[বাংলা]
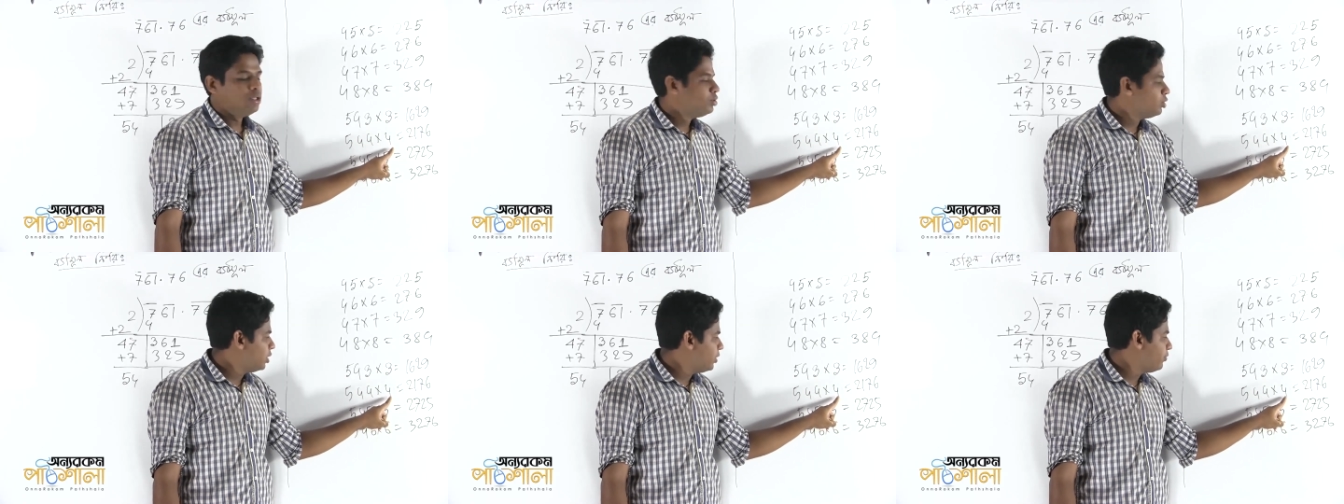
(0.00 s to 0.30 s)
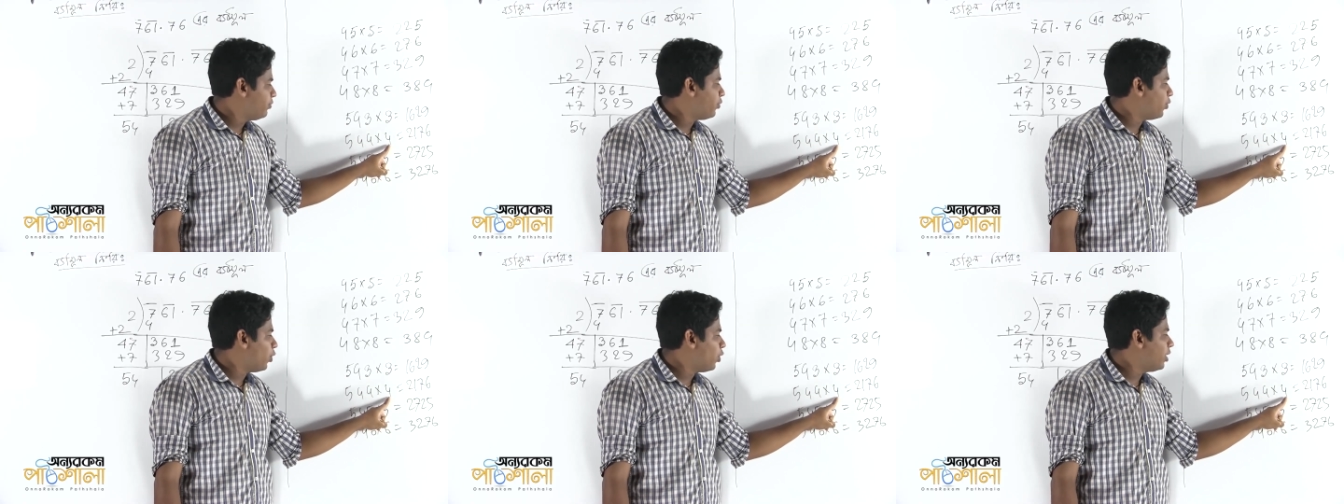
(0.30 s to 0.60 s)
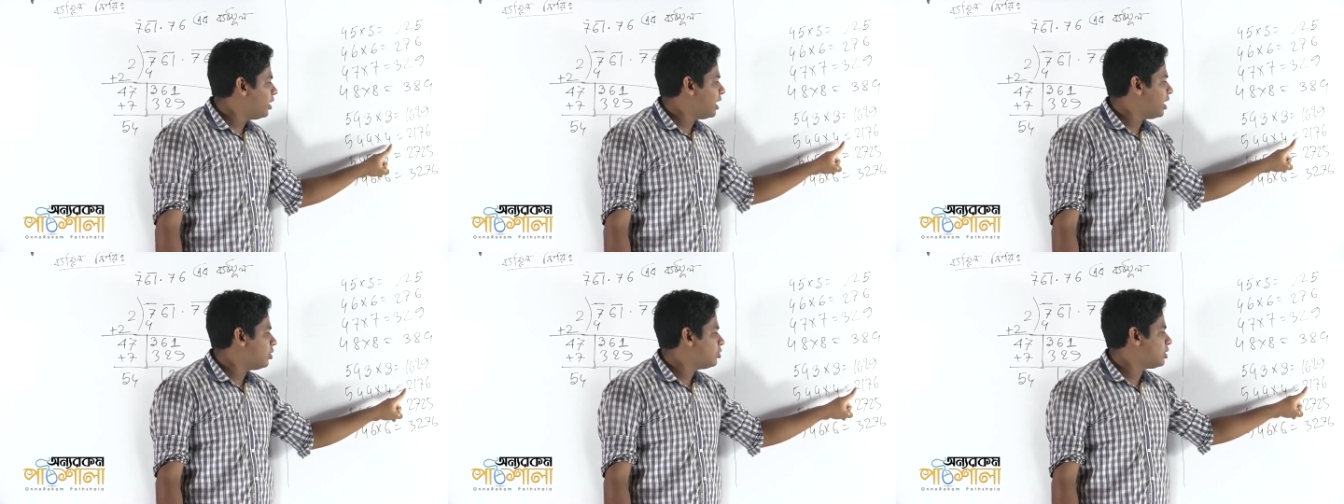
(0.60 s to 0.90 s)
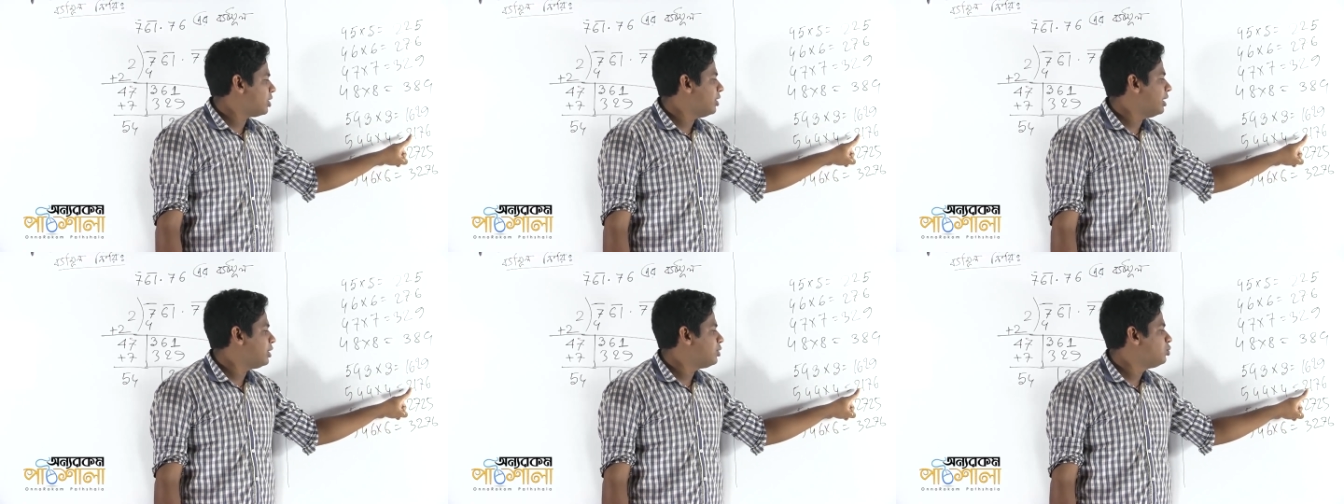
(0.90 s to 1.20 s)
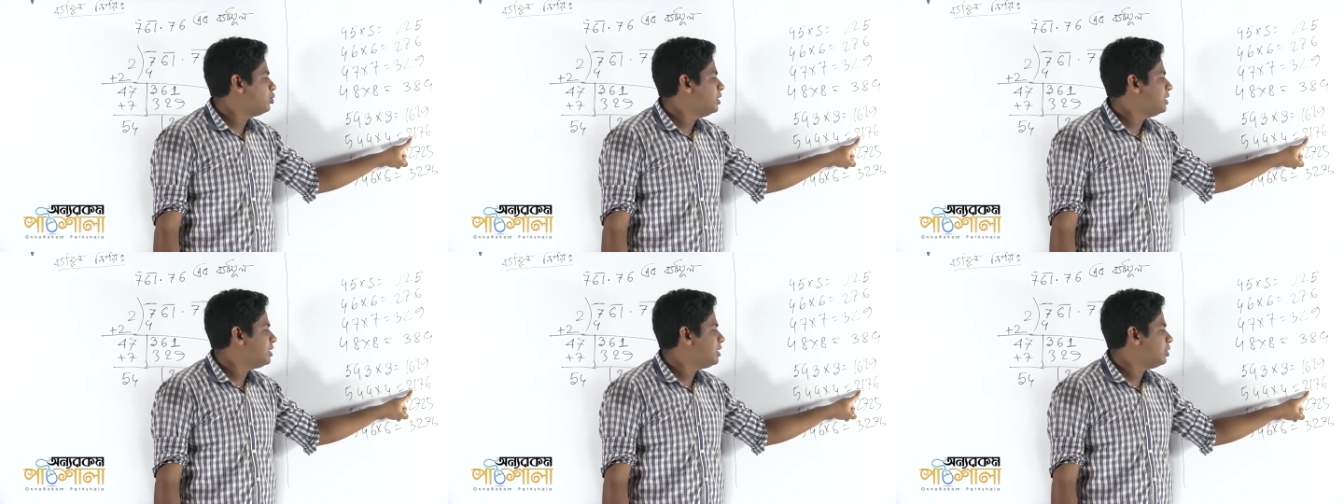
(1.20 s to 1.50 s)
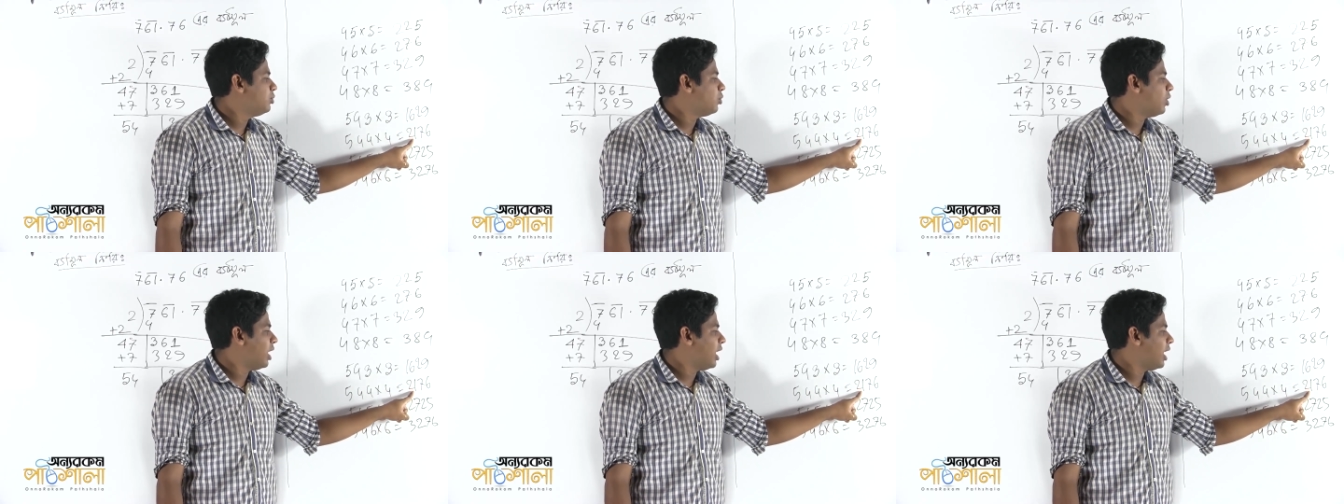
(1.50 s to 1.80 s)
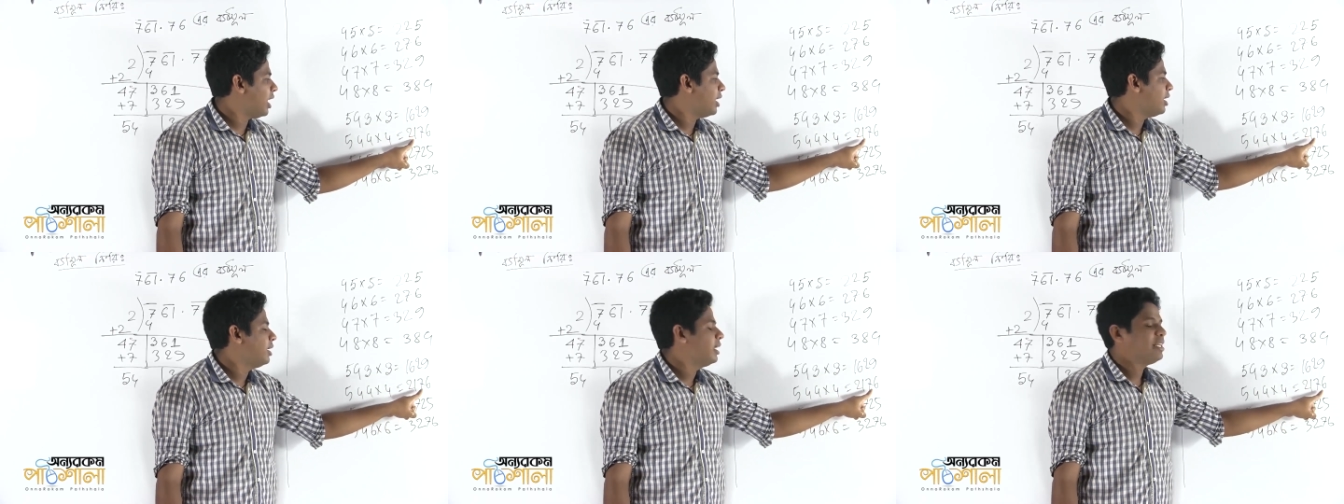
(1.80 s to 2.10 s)
যদি ফোর নাও তাহলে টোয়েন্টি
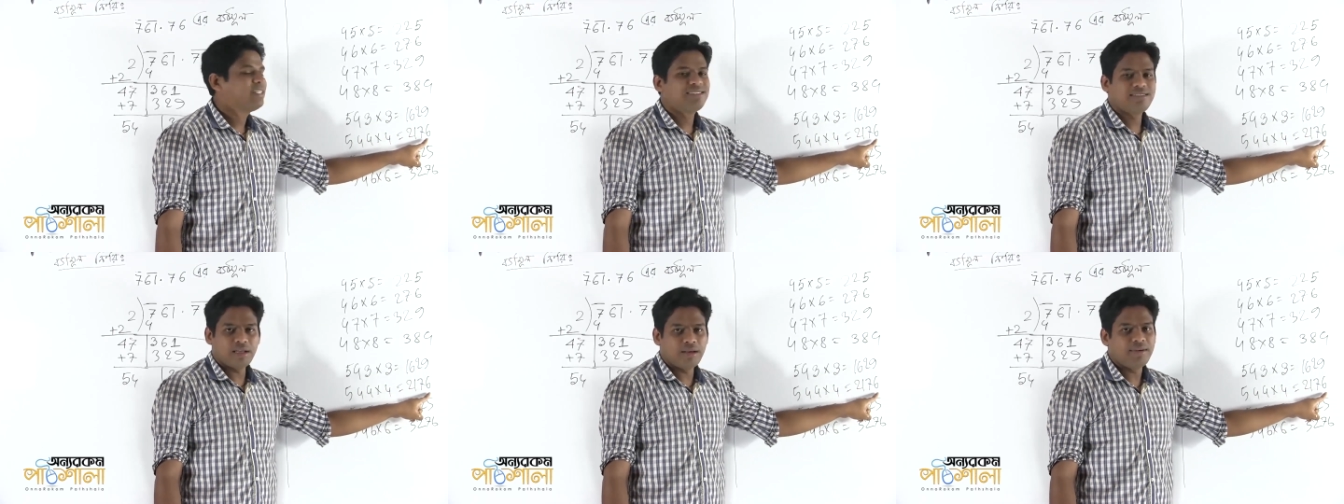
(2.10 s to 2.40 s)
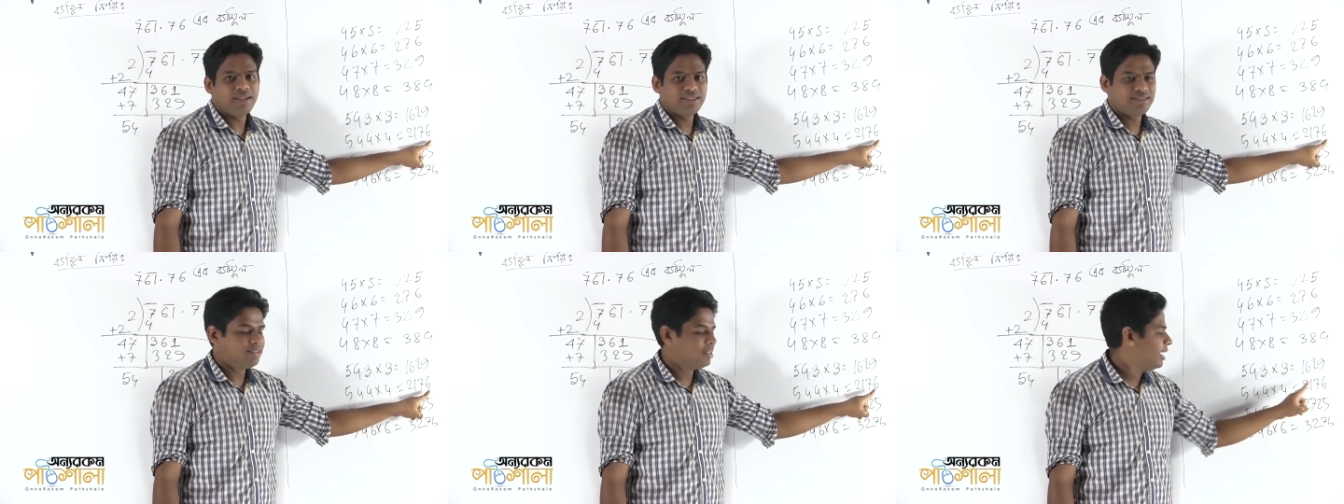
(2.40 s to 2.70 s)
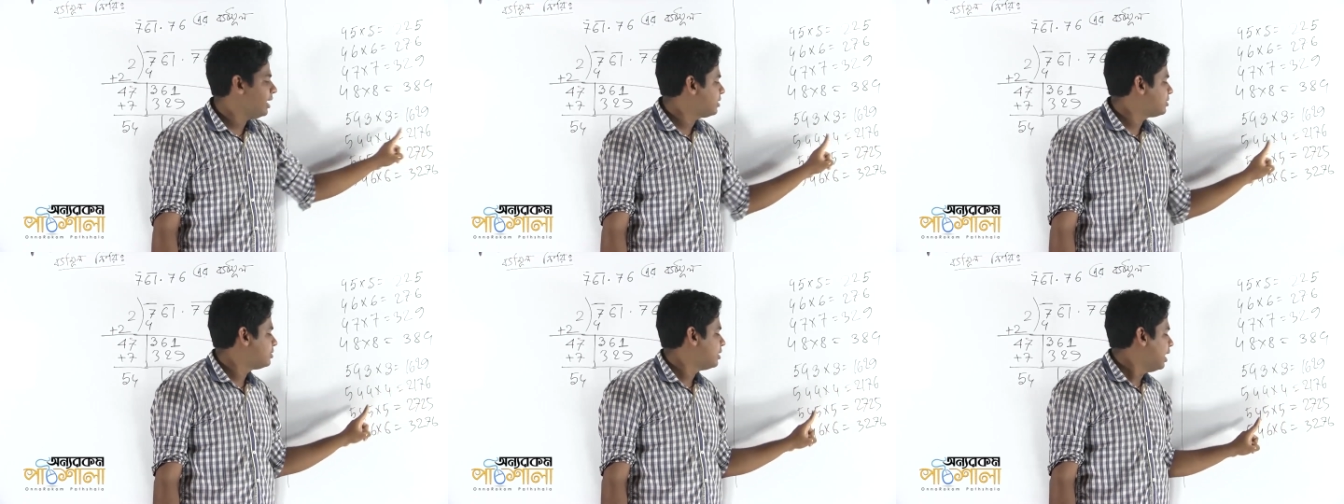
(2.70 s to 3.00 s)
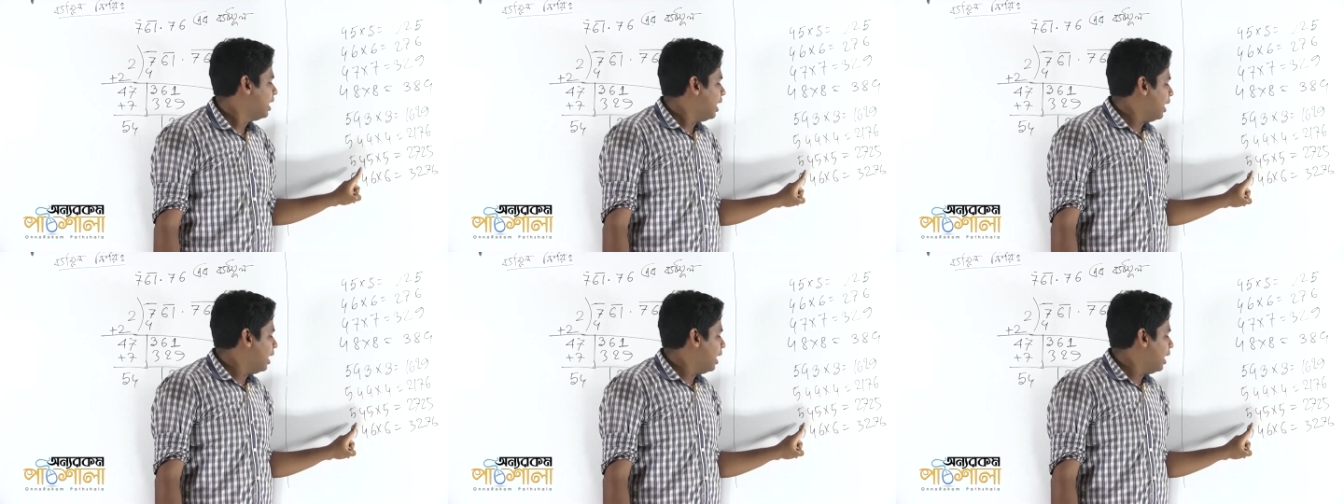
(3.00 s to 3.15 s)
ওয়ান সেভেন সিক্স